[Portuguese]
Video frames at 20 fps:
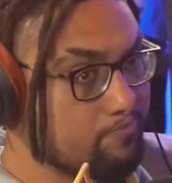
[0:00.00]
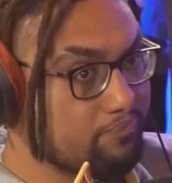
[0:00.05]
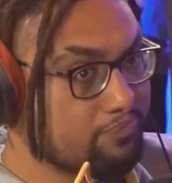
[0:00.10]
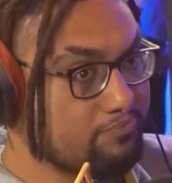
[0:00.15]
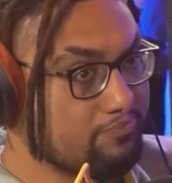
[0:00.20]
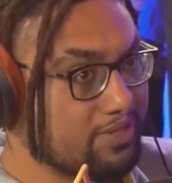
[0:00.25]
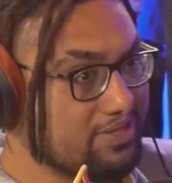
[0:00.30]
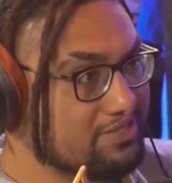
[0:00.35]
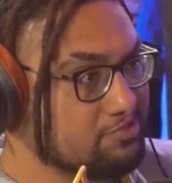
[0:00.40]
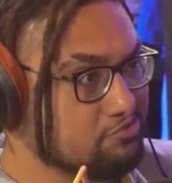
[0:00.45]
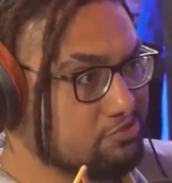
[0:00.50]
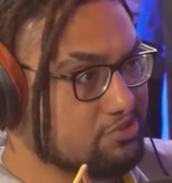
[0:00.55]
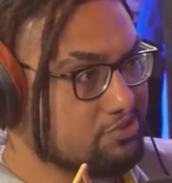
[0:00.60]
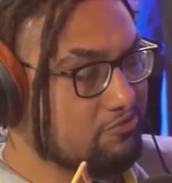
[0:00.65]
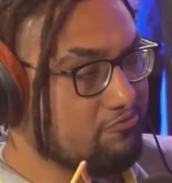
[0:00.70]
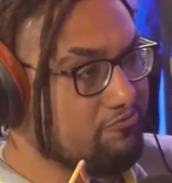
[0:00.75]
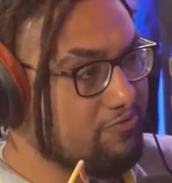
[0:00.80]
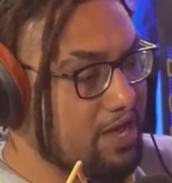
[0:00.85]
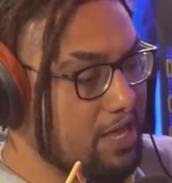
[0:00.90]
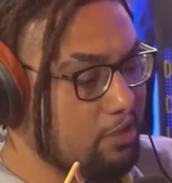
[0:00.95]
Uma das coisas que
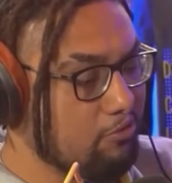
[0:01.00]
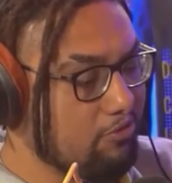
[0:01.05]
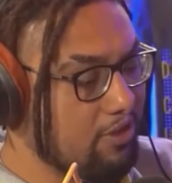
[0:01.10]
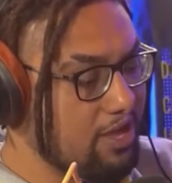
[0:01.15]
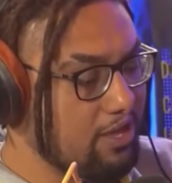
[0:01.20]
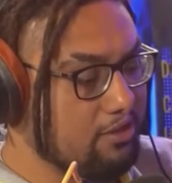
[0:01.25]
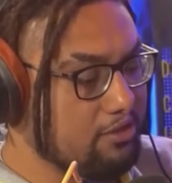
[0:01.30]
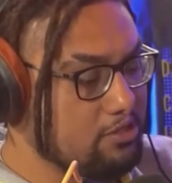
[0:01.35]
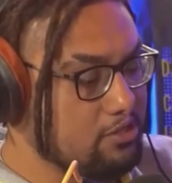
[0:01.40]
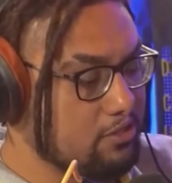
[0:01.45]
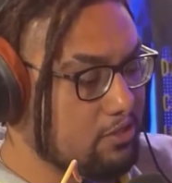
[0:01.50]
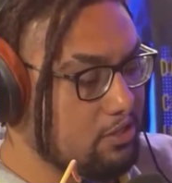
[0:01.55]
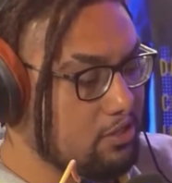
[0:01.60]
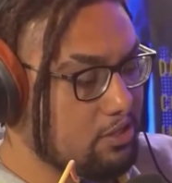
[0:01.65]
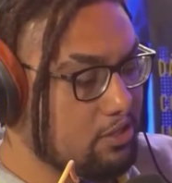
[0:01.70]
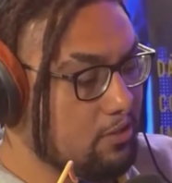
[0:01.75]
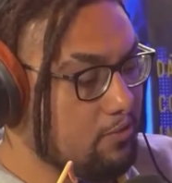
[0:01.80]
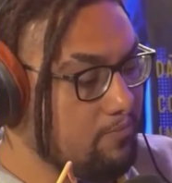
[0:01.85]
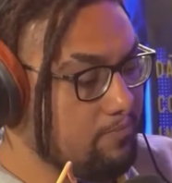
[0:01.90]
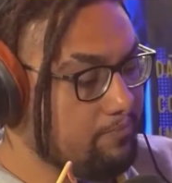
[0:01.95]
eu falo é
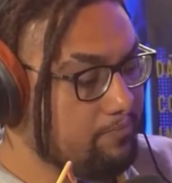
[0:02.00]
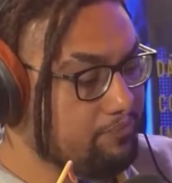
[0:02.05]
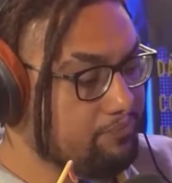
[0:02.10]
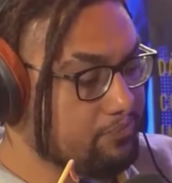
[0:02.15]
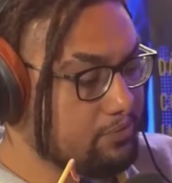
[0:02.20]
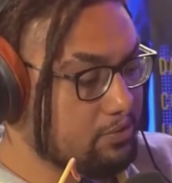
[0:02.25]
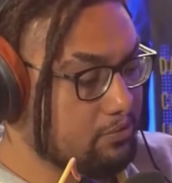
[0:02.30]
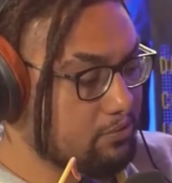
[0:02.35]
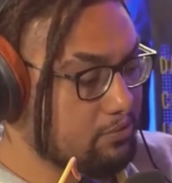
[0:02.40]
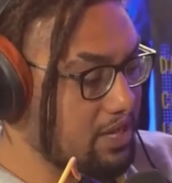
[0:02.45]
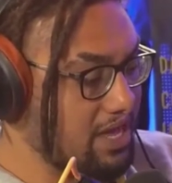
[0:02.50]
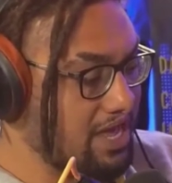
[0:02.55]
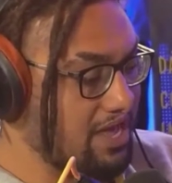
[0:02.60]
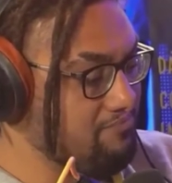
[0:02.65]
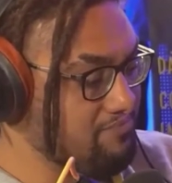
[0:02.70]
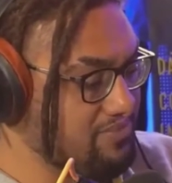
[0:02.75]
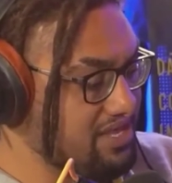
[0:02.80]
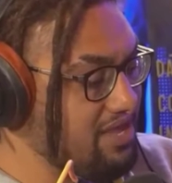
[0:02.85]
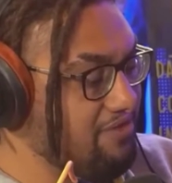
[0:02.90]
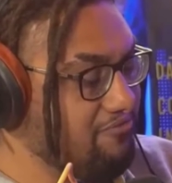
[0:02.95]
que a
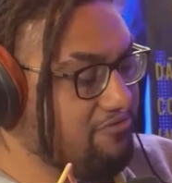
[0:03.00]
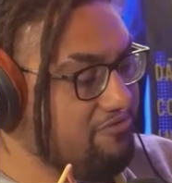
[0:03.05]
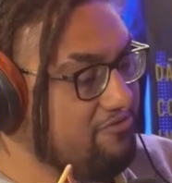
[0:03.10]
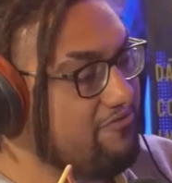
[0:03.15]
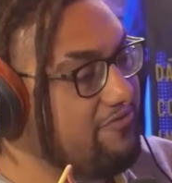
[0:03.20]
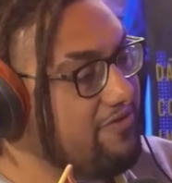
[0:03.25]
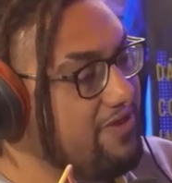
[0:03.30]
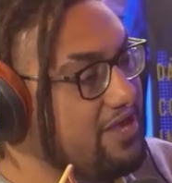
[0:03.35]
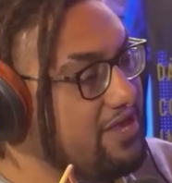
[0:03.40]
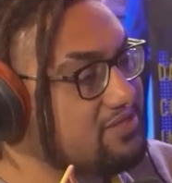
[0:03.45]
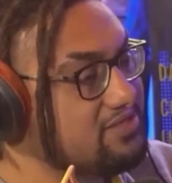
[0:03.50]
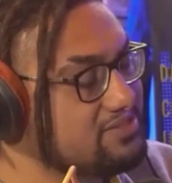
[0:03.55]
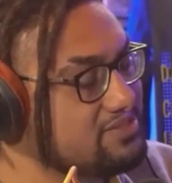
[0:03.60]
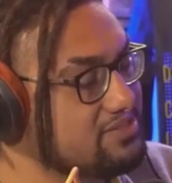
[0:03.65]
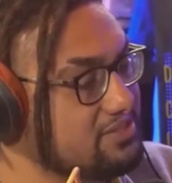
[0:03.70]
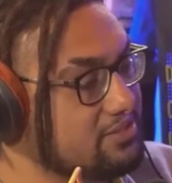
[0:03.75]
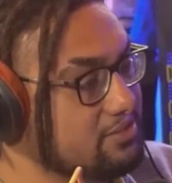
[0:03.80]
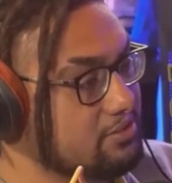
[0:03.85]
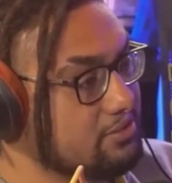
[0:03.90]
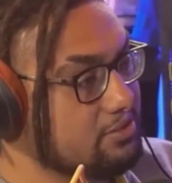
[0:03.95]
minha
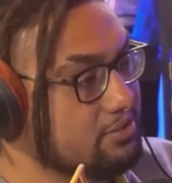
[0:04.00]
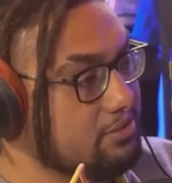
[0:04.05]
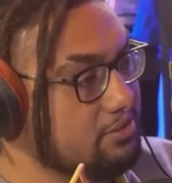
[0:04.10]
vivência,